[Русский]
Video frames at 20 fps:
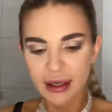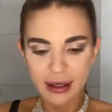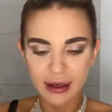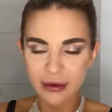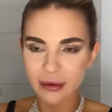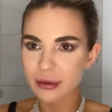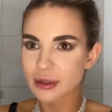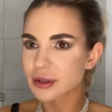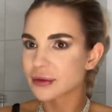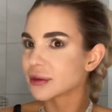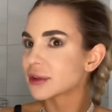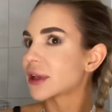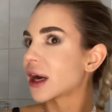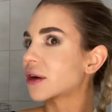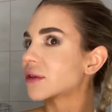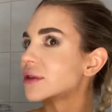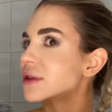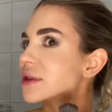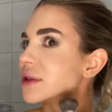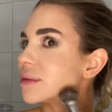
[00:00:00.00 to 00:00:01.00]
В общем, вот так
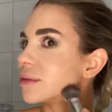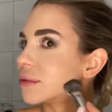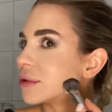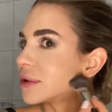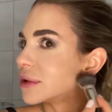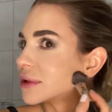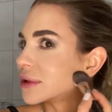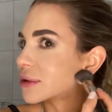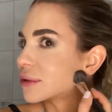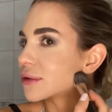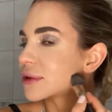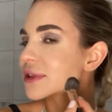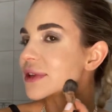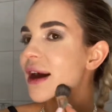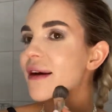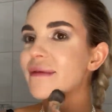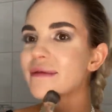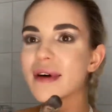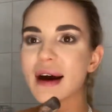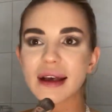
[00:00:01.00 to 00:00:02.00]
вот с ним будет.
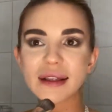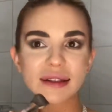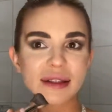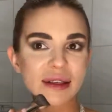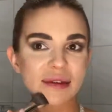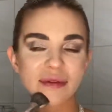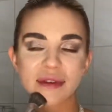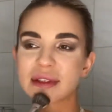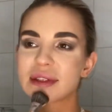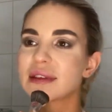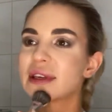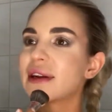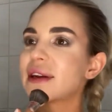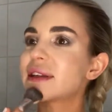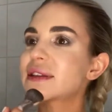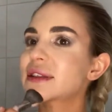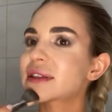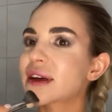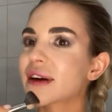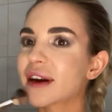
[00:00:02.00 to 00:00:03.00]
Тусоваться,
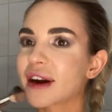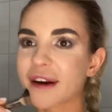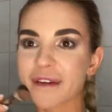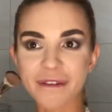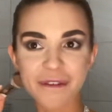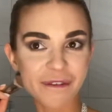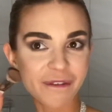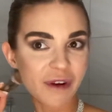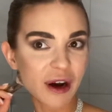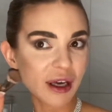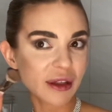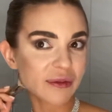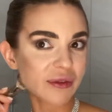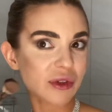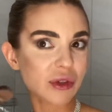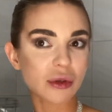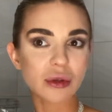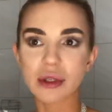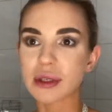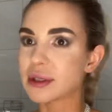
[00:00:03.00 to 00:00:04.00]
веселиться, хафан,
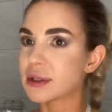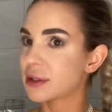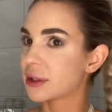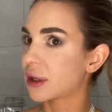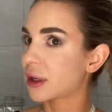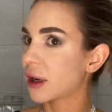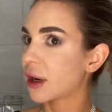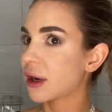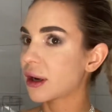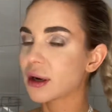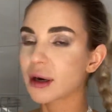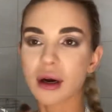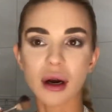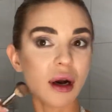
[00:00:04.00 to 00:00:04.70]
все на языках.